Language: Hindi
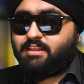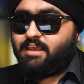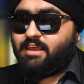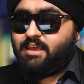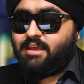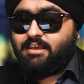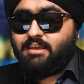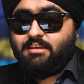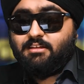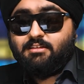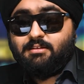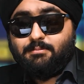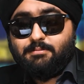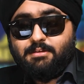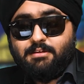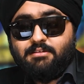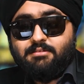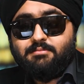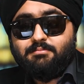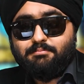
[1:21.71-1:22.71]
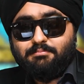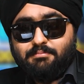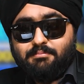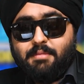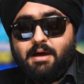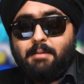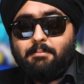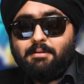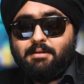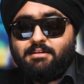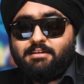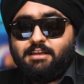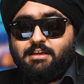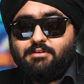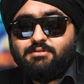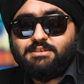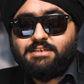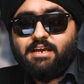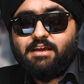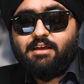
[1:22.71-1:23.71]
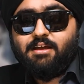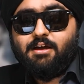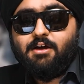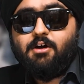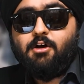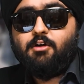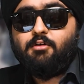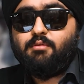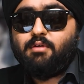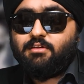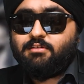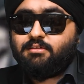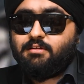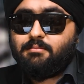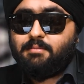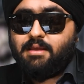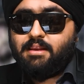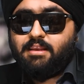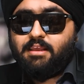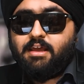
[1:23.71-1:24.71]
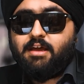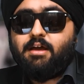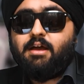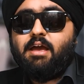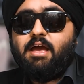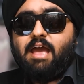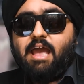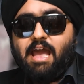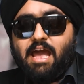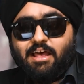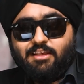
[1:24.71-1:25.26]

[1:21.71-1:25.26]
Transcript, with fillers: सकते हैं कि तब तक मामला ठीक हो जाएगा और रेसलमेनिया